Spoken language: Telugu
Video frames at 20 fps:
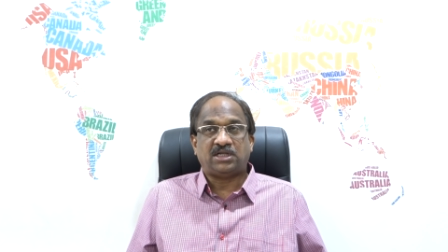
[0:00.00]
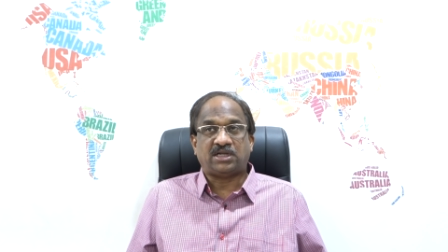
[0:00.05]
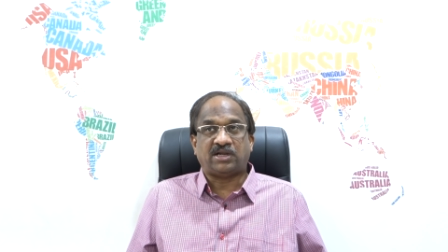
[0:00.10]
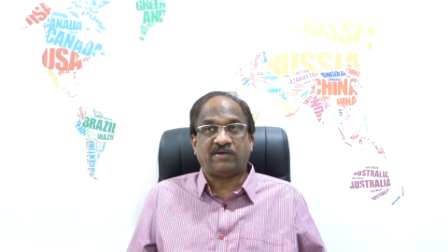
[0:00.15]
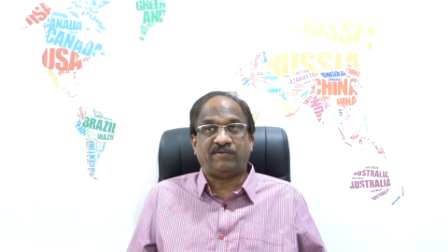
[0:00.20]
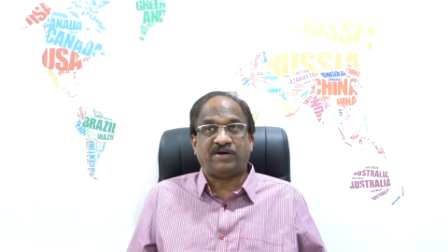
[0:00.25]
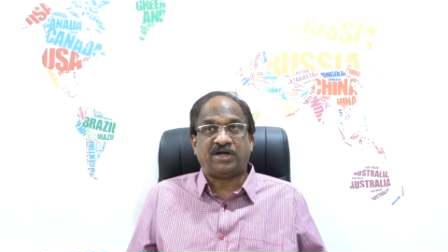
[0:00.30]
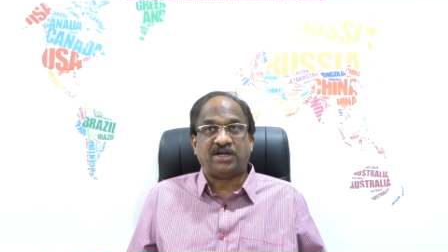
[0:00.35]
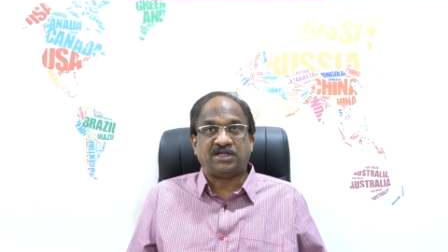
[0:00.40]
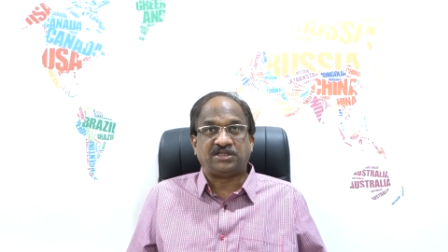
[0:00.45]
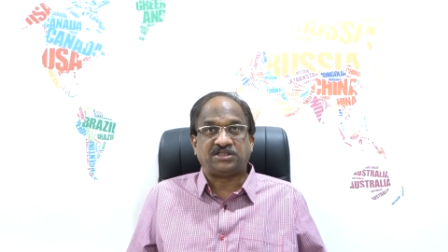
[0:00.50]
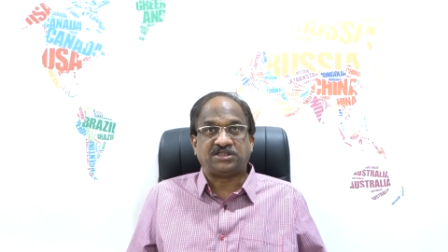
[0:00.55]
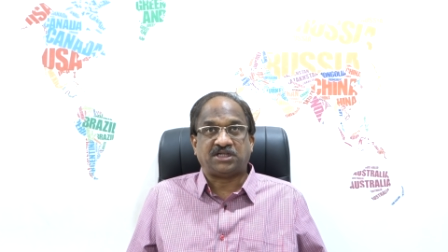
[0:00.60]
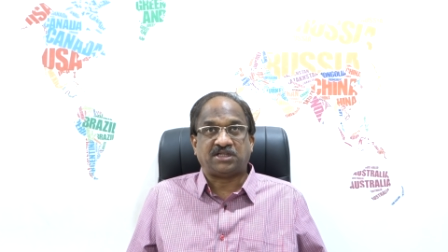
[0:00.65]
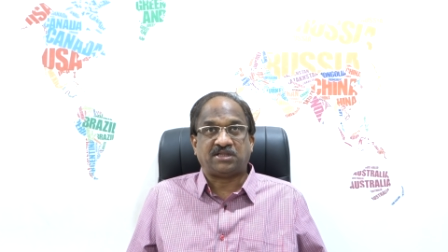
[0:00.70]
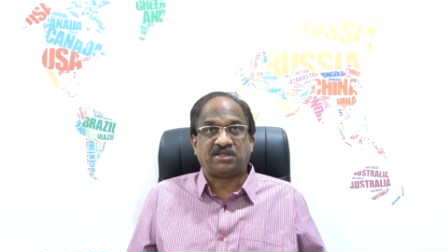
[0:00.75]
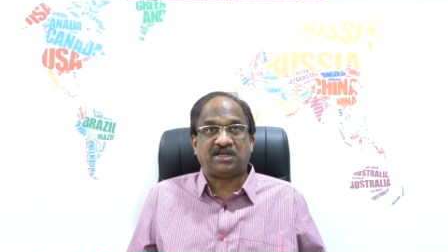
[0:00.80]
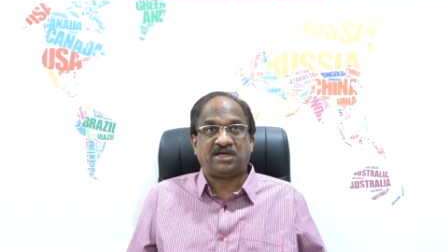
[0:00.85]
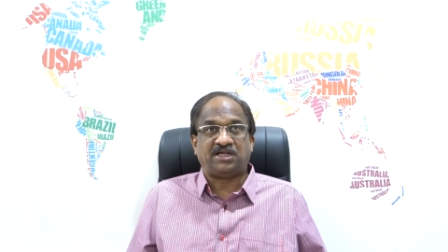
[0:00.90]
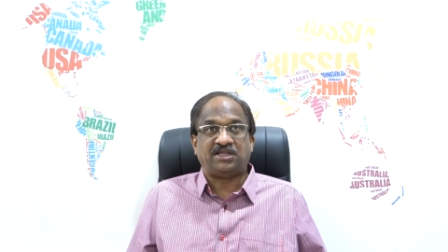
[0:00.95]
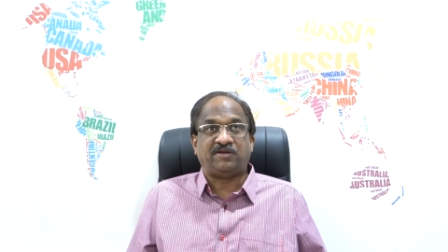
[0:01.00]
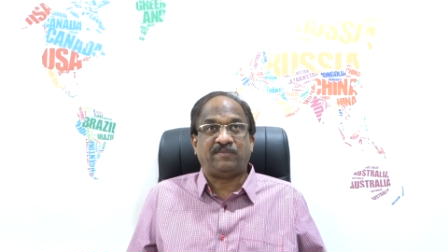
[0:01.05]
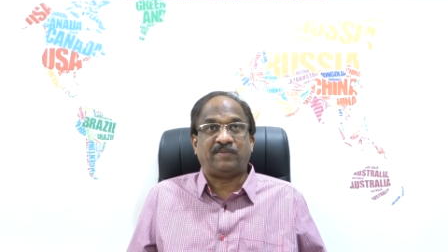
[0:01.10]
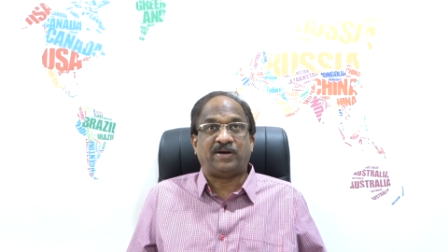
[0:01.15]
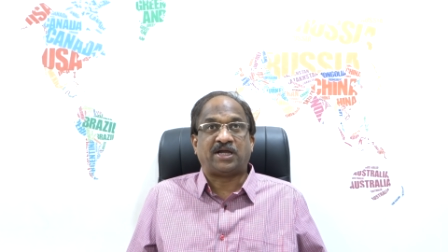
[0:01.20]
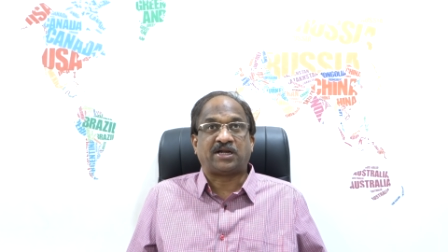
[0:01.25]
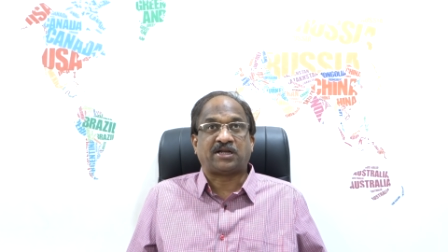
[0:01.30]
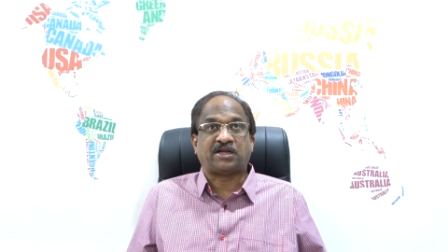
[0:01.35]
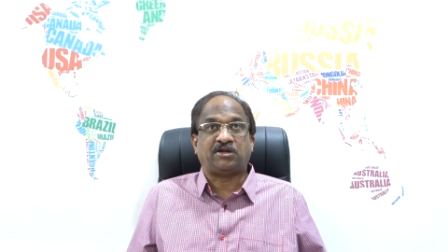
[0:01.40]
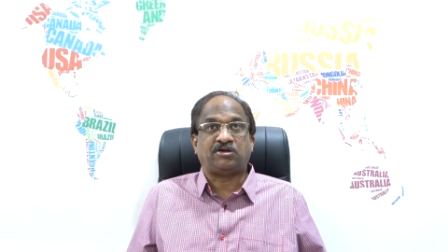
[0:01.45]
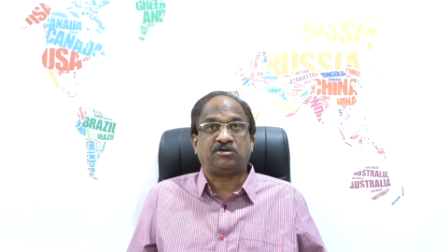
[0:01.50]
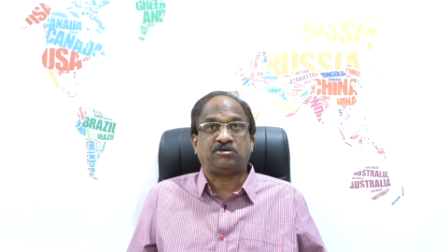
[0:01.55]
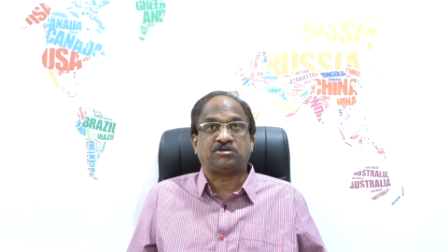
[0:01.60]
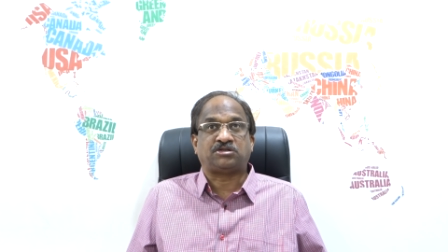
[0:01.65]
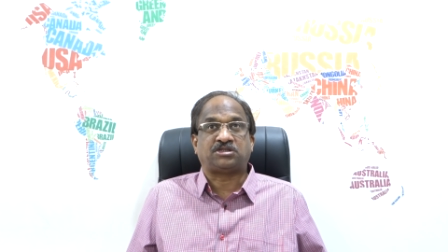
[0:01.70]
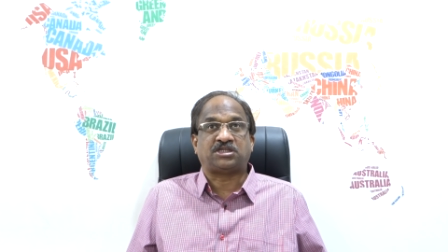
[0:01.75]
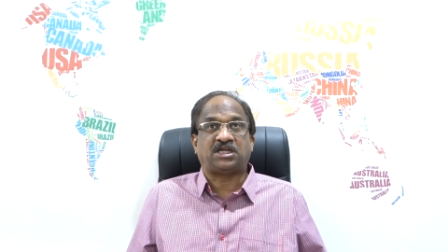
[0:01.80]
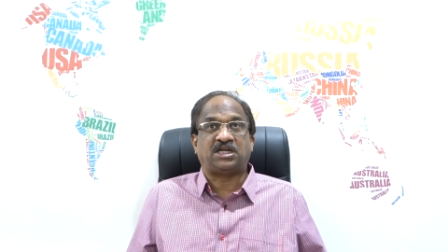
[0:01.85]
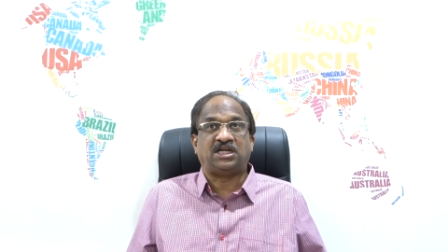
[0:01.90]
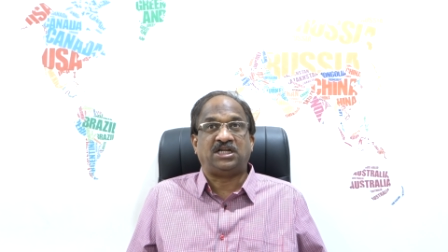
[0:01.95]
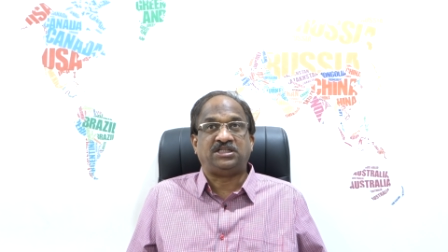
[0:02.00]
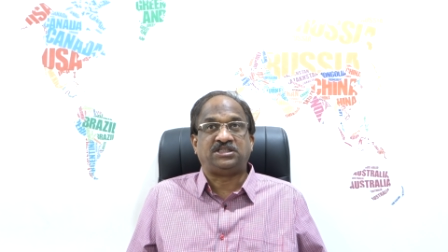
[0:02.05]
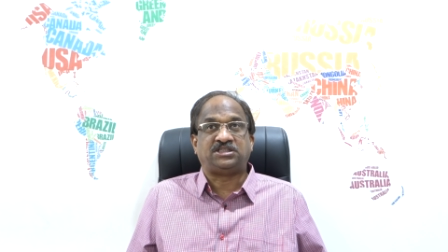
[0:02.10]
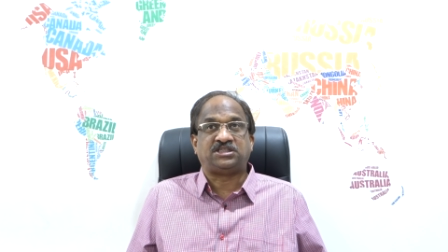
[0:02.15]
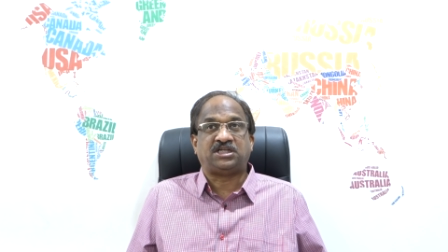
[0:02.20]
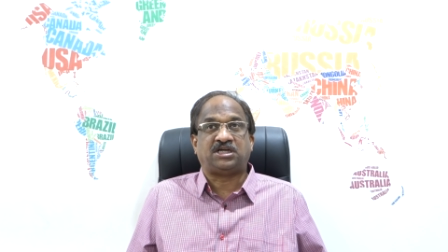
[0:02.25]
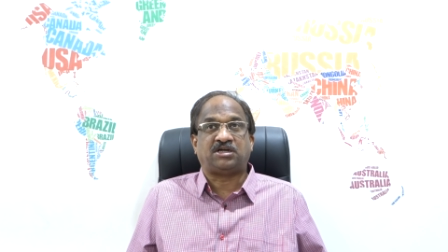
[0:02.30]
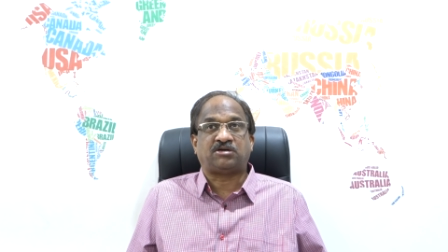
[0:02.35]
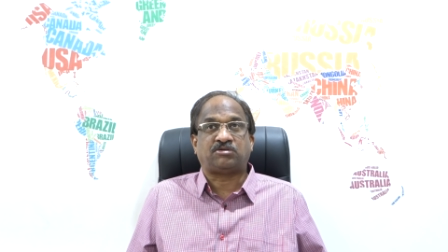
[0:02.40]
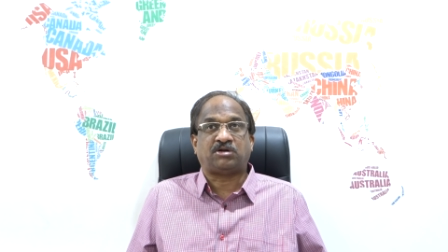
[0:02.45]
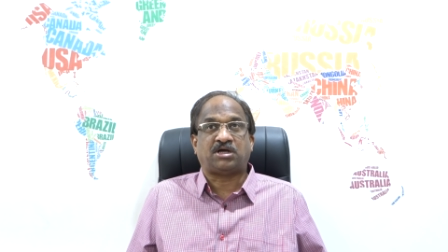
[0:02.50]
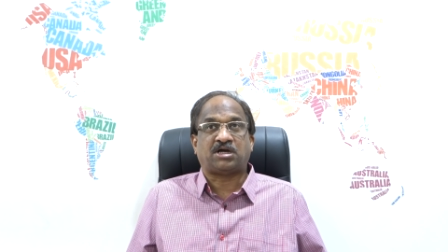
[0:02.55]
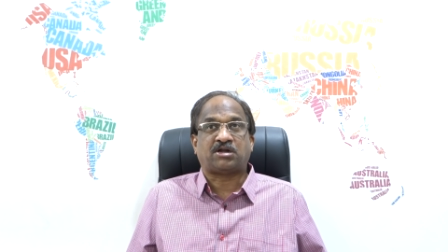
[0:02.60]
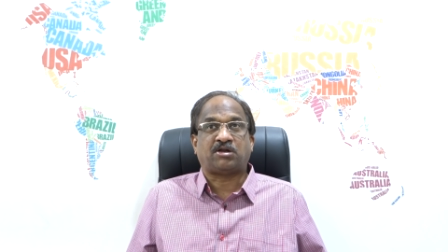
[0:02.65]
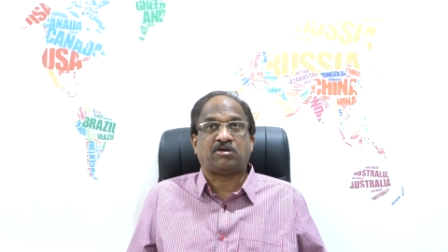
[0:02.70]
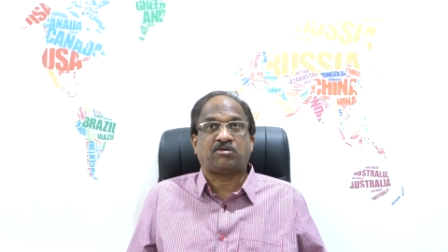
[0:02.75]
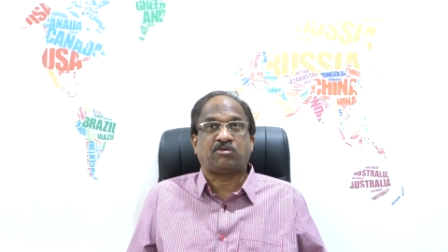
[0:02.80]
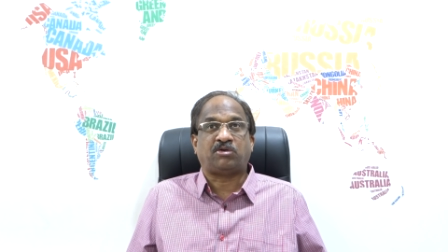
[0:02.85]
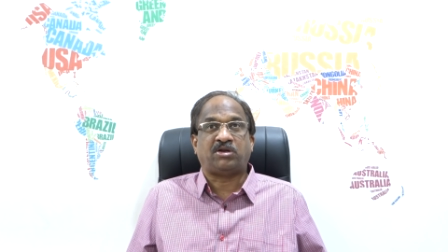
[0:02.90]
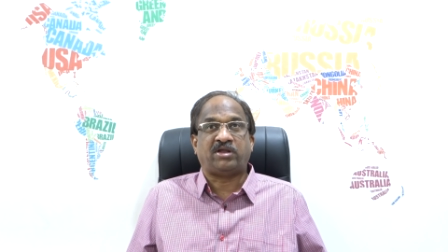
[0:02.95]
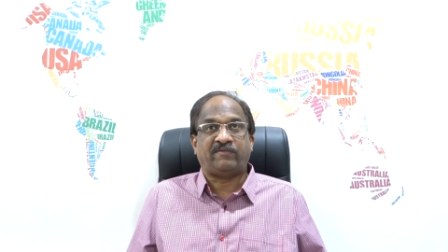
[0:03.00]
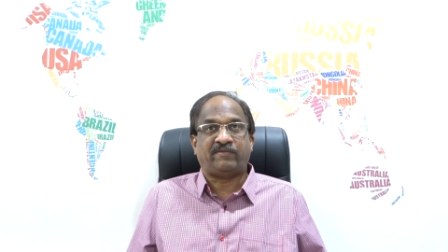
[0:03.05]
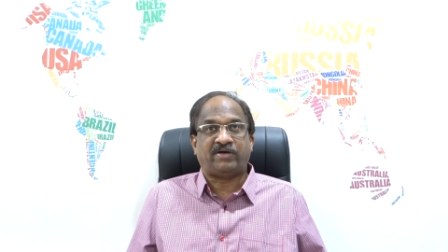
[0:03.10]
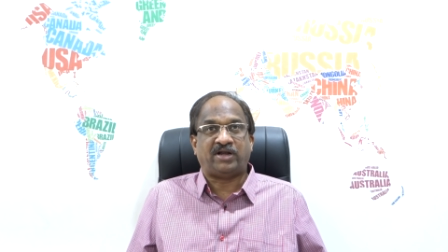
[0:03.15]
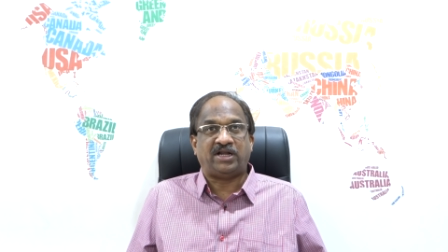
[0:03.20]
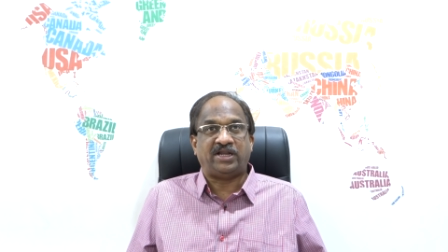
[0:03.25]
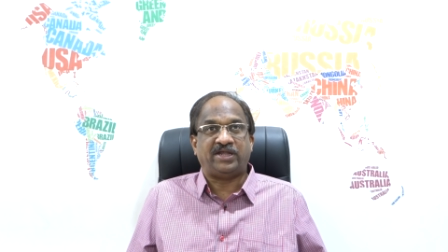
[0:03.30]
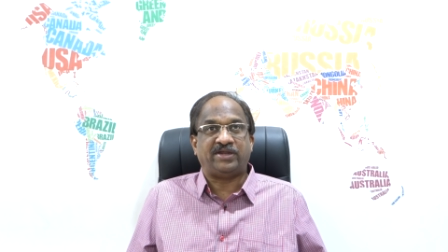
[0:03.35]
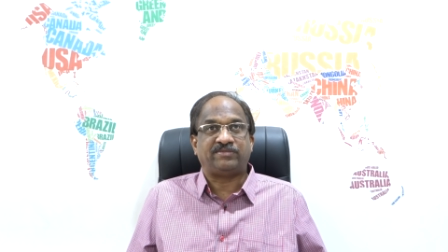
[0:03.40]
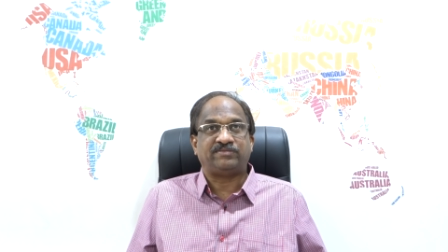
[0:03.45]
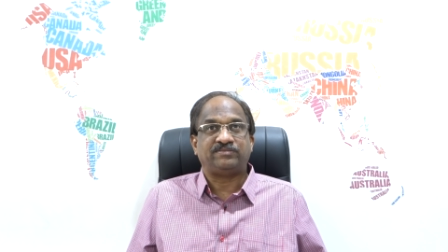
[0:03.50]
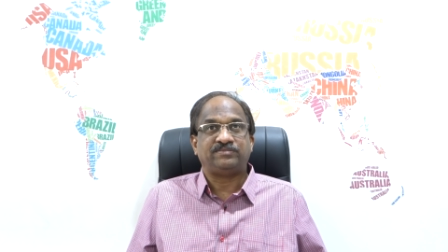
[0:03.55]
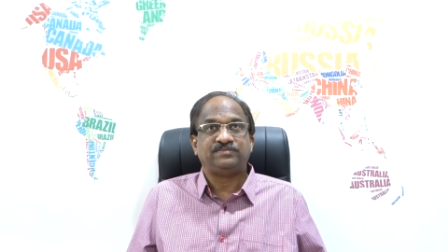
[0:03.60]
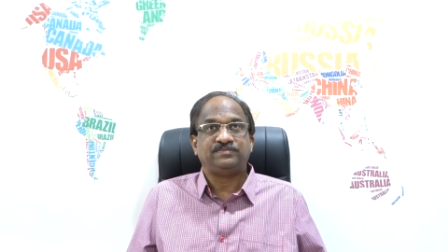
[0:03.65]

రవాణా చేసినా అది మార్కెట్కు తరలించినా కూడా అక్కడ కొనేవాళ్ళు లేరు